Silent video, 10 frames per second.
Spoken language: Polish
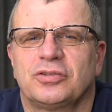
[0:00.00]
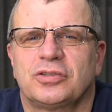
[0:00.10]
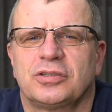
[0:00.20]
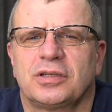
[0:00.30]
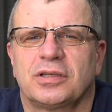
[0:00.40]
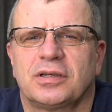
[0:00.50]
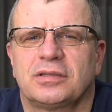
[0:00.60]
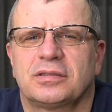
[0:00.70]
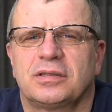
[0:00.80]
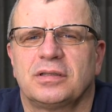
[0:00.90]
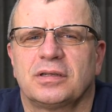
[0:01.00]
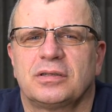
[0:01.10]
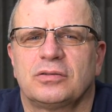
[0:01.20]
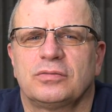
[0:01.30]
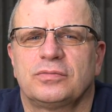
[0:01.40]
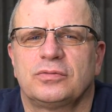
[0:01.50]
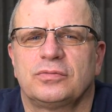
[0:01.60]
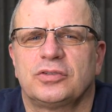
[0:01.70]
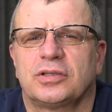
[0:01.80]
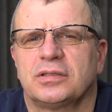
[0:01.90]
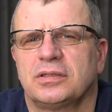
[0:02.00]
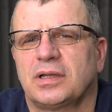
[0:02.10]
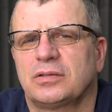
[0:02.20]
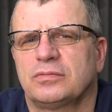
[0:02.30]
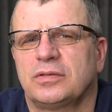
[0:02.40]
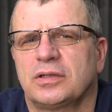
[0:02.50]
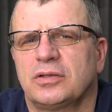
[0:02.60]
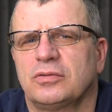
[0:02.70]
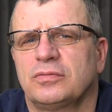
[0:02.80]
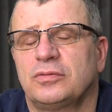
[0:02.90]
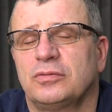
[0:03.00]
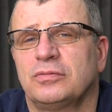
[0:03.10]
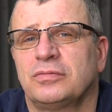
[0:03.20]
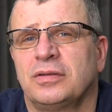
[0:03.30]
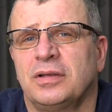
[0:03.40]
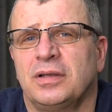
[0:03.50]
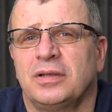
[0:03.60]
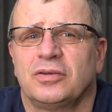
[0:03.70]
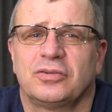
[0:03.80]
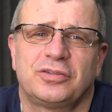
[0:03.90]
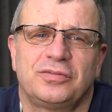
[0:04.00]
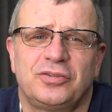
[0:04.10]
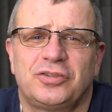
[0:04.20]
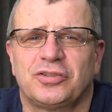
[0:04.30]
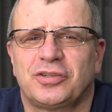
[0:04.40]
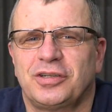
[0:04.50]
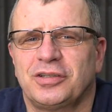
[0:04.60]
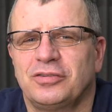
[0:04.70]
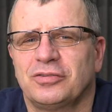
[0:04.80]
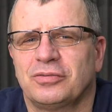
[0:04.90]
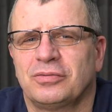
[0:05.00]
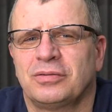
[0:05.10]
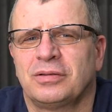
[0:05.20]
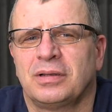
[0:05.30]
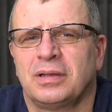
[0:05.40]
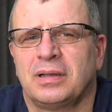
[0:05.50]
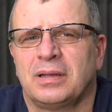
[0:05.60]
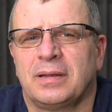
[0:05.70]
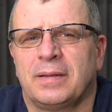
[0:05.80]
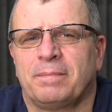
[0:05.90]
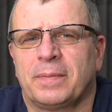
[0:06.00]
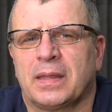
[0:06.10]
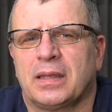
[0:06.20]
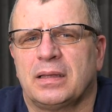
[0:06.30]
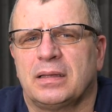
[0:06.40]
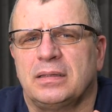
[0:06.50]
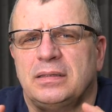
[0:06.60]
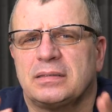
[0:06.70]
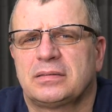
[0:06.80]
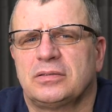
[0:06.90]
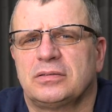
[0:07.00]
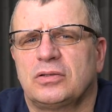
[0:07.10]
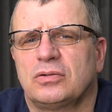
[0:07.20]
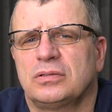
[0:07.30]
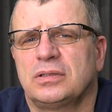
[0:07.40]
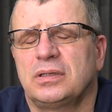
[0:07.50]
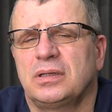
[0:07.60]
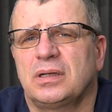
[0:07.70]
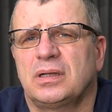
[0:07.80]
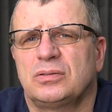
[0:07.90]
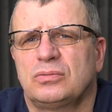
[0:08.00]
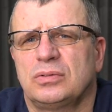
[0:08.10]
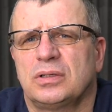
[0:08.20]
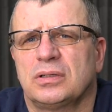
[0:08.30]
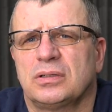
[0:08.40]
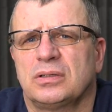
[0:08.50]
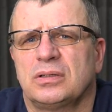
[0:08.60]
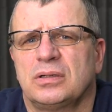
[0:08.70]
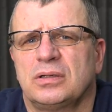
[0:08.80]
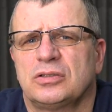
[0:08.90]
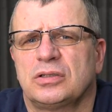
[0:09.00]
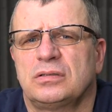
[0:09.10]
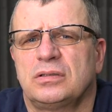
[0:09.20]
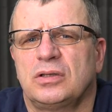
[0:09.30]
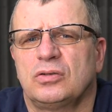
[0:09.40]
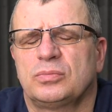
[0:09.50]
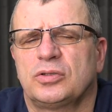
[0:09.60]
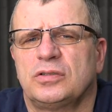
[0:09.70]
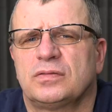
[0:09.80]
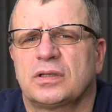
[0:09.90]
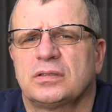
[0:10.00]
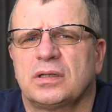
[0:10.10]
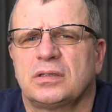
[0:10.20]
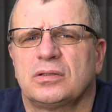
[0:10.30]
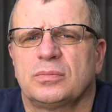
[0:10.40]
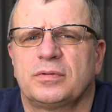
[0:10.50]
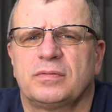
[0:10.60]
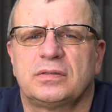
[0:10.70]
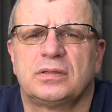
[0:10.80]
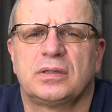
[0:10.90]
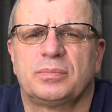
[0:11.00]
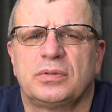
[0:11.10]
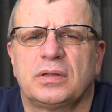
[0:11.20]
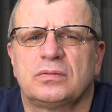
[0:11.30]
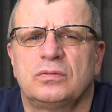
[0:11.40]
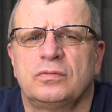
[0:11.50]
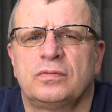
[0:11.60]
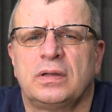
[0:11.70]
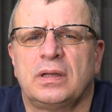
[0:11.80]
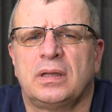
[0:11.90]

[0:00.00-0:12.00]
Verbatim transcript: orzeczenia lekarskie dla kierowców czy kandydatów na kierowców? Oczywiście, że jedno y, jesteś zdolny, a drugie, że istnieją przeciwwskazania do prowadzenia pojazdów